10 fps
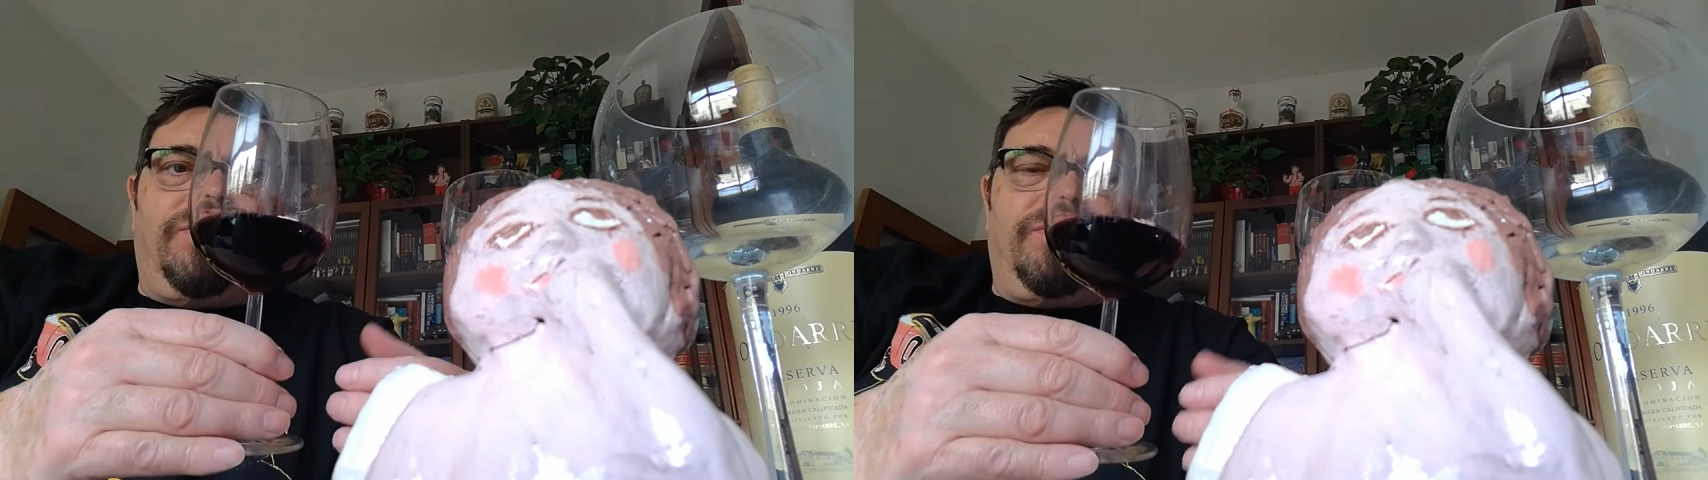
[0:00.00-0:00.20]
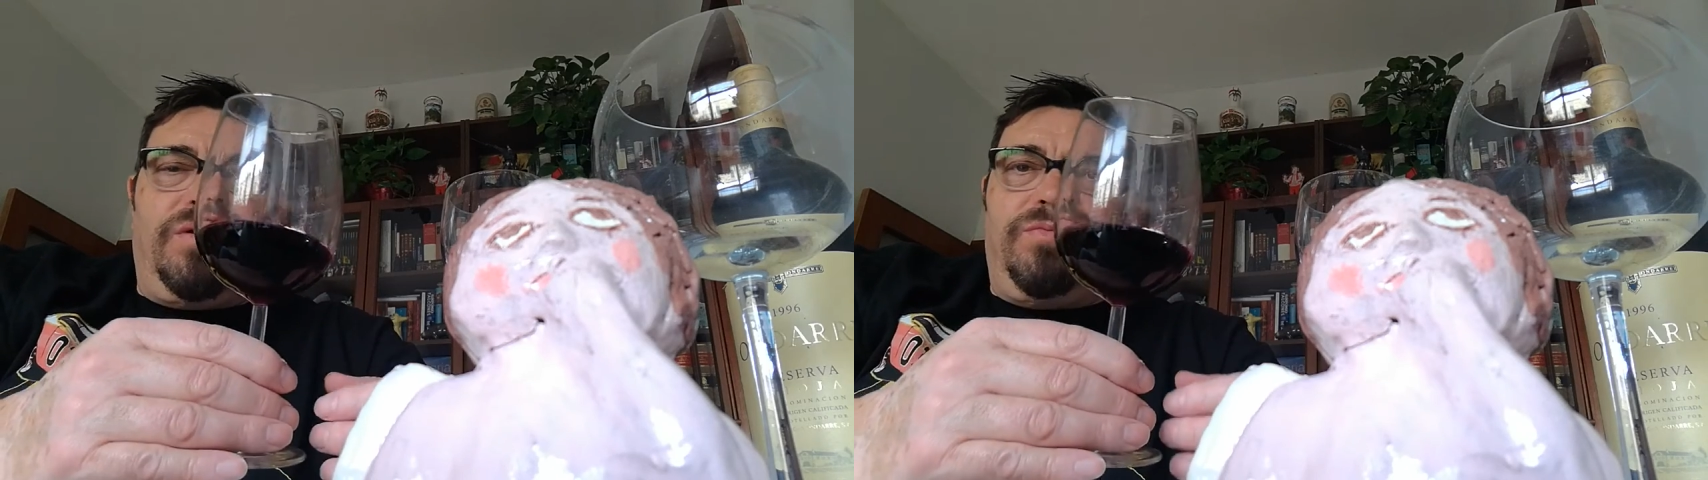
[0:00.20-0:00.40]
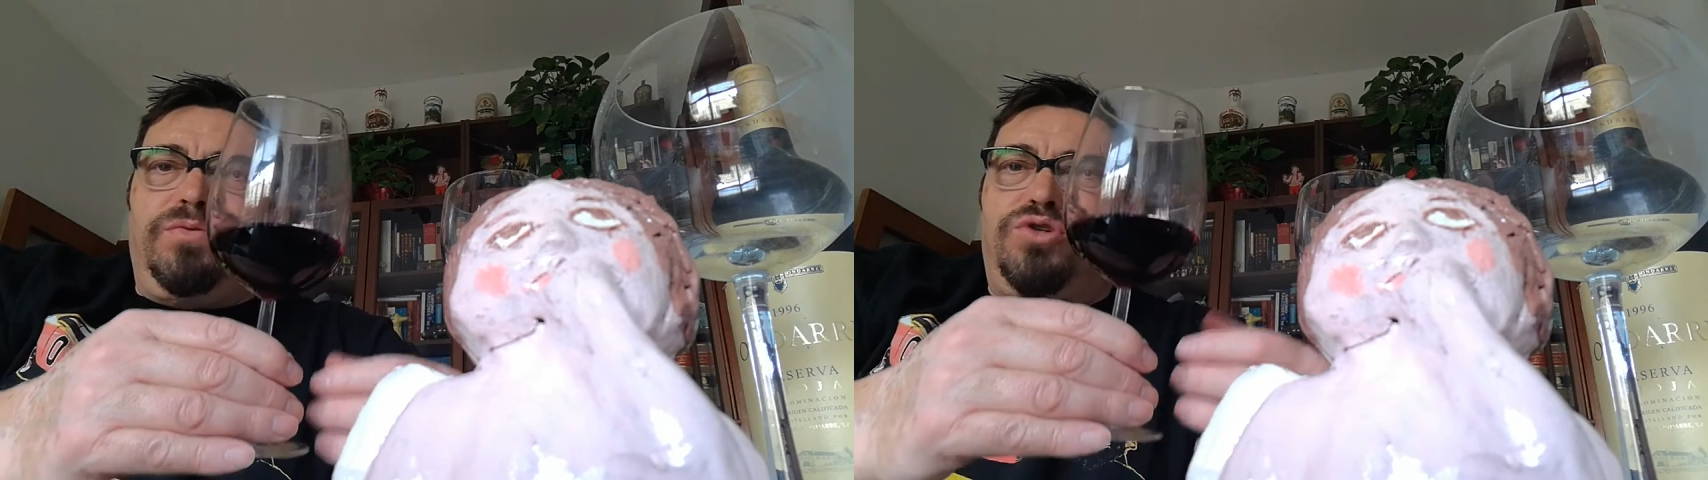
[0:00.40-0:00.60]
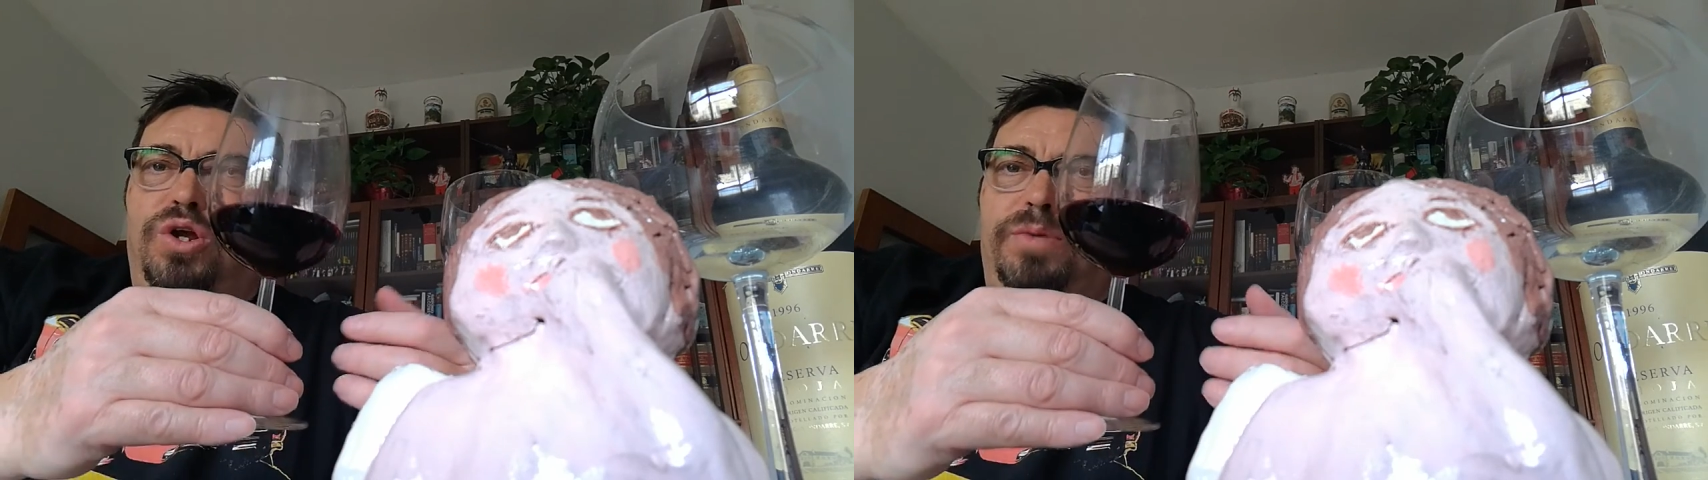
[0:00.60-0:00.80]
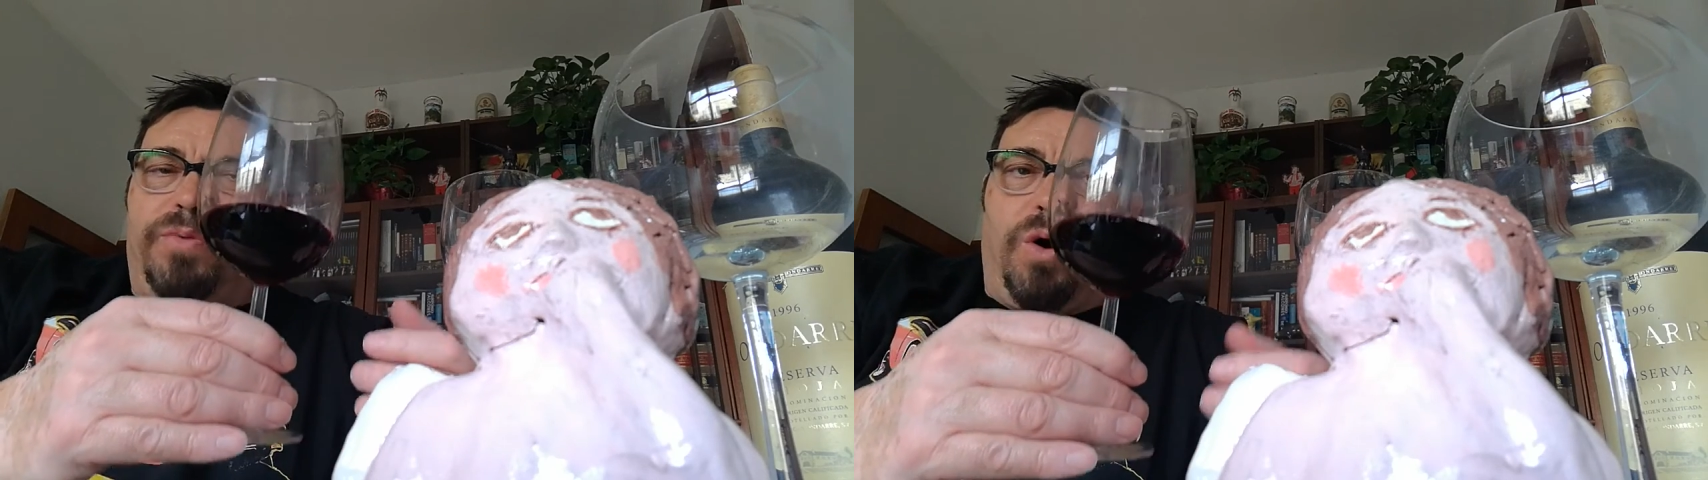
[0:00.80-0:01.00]
einen
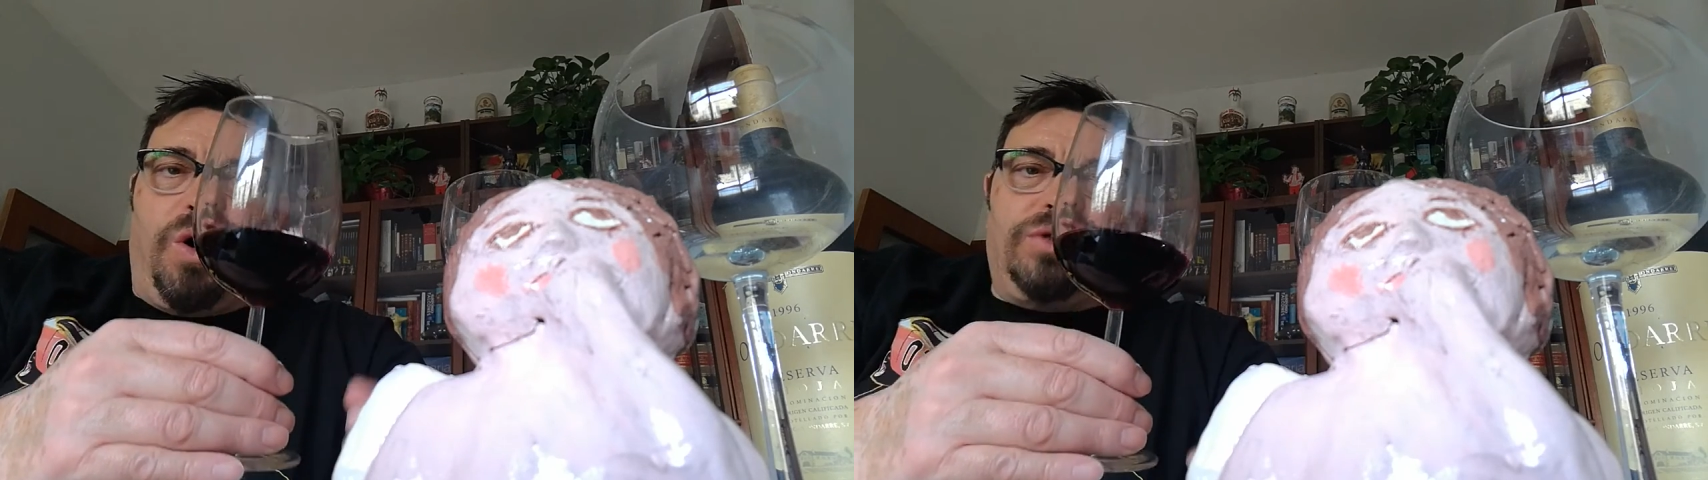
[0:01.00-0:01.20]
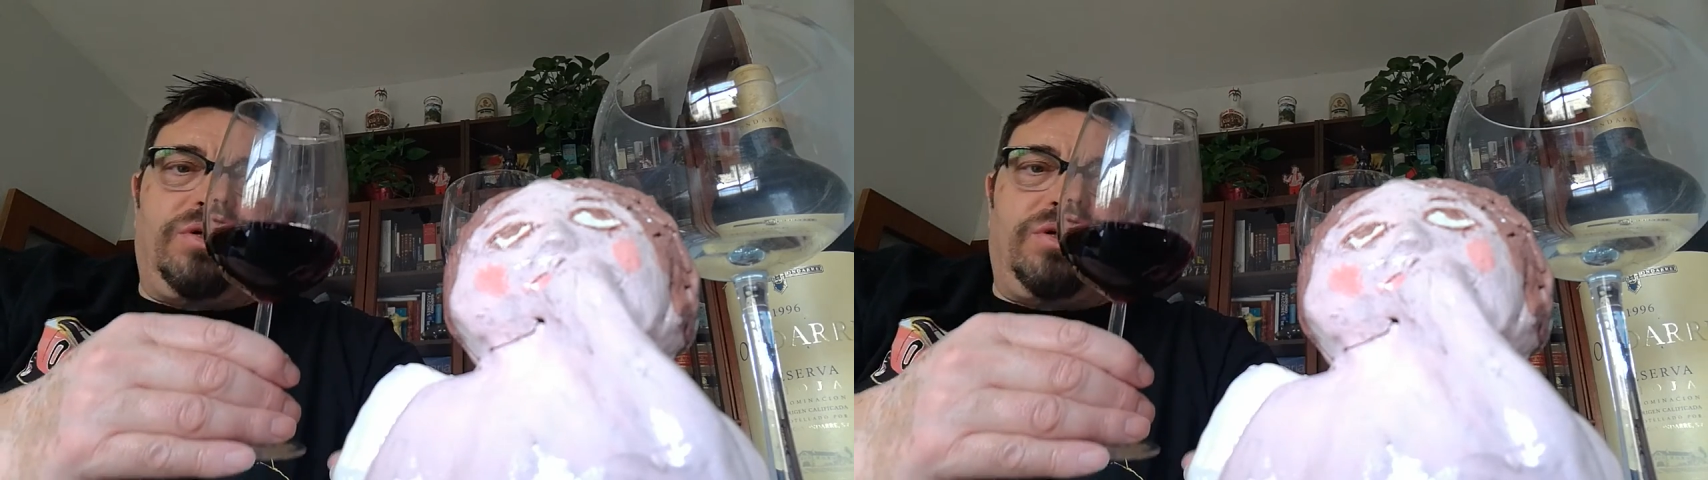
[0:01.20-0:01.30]
schönen Brat,